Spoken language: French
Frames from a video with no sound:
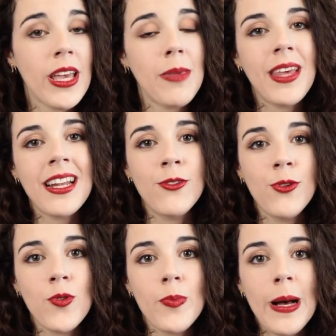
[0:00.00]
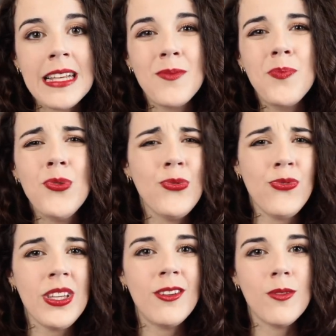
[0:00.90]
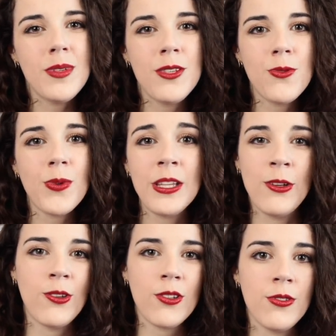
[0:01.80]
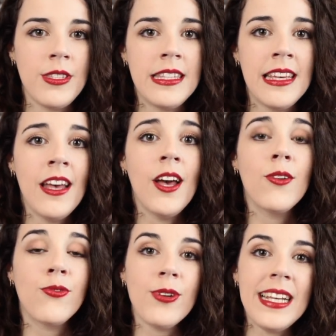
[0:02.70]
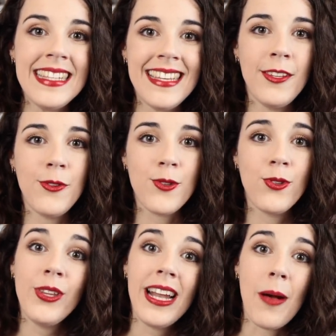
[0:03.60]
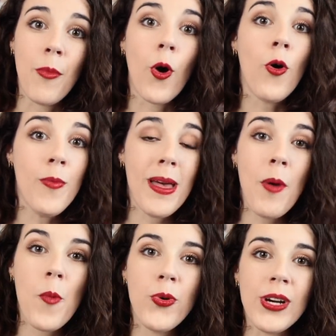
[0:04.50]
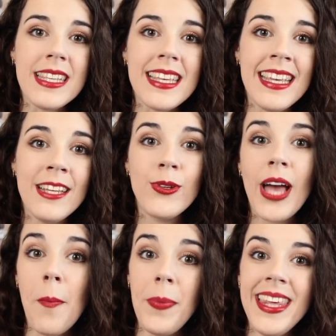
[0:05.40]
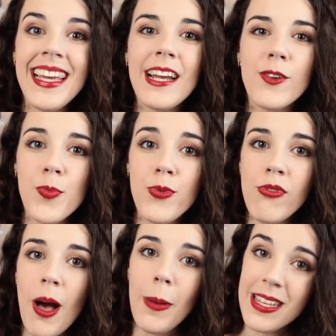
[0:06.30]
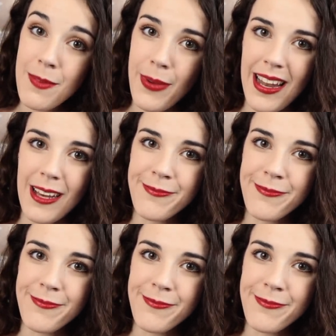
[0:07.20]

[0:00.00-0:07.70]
et eh bien les deux comparses bouffis d'ambition et de curiosité vont essayer de se donner la mort eux-mêmes pour essayer de grappiller quelques pouvoirs par-ci par-là.